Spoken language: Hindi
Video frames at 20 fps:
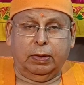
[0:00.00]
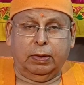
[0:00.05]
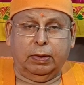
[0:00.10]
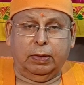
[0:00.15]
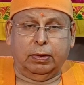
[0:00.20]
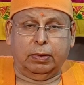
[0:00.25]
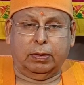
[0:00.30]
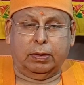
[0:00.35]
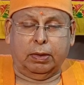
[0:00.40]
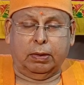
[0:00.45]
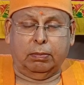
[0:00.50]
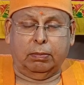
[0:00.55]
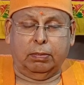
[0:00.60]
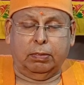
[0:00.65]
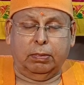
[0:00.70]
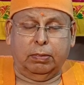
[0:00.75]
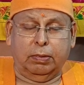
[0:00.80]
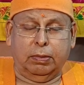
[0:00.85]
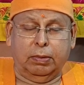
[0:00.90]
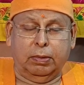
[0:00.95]
तब
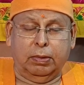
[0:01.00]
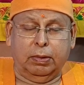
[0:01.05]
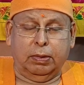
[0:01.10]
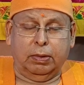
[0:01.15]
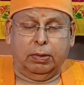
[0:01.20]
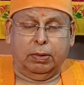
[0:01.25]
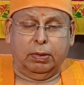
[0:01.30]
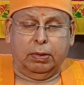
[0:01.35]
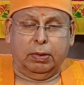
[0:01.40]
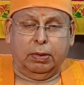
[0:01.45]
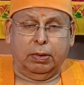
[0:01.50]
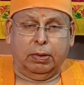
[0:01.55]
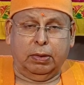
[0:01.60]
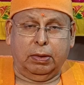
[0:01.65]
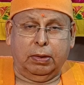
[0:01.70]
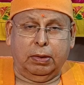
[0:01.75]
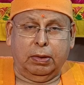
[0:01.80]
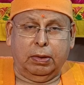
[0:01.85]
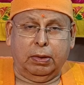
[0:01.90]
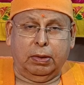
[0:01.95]

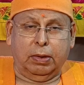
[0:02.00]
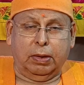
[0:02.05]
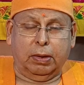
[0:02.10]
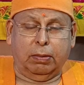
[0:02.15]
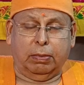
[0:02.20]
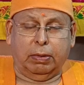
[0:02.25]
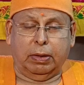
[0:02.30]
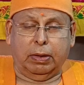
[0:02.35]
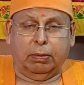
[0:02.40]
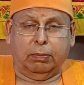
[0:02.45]
हमारा